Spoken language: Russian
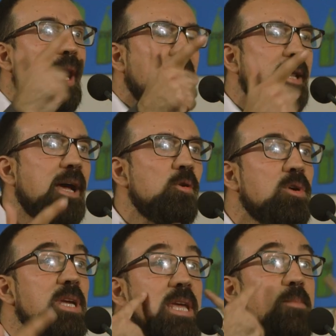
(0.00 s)
И я
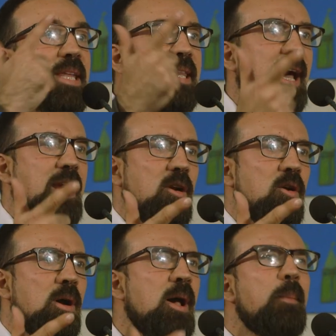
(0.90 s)
хотел
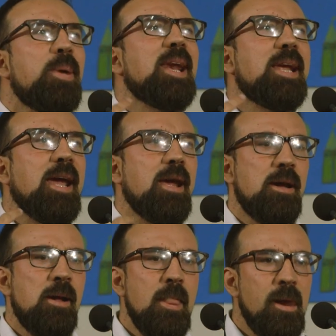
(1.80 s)
проводить время с
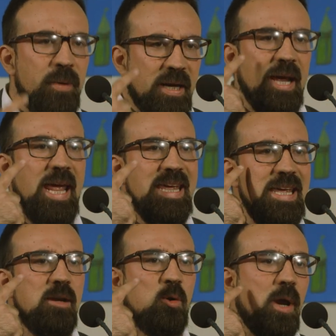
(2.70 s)
этим взрослым человеком.
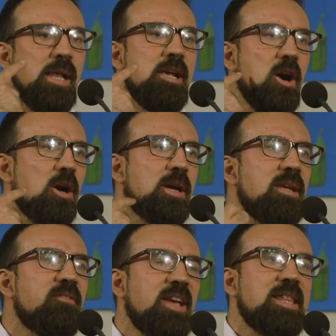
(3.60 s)
Я хотел
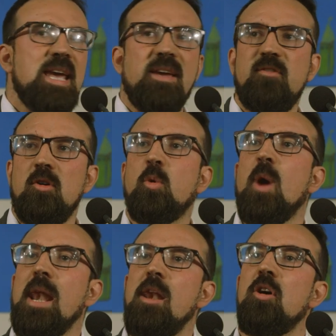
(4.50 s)
ему подражать, я
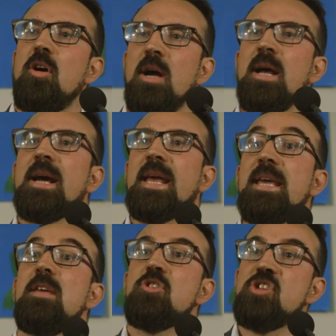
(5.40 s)
хотел учиться у него,
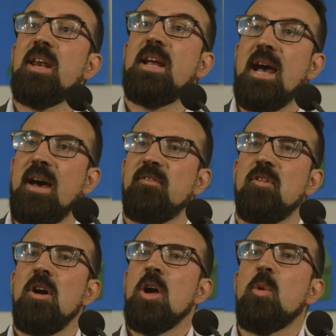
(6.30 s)
потому что в его
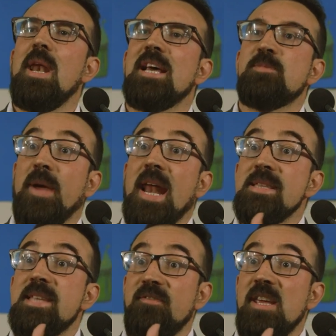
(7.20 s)
глазах я видел
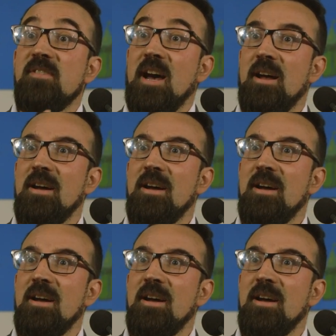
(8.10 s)
то,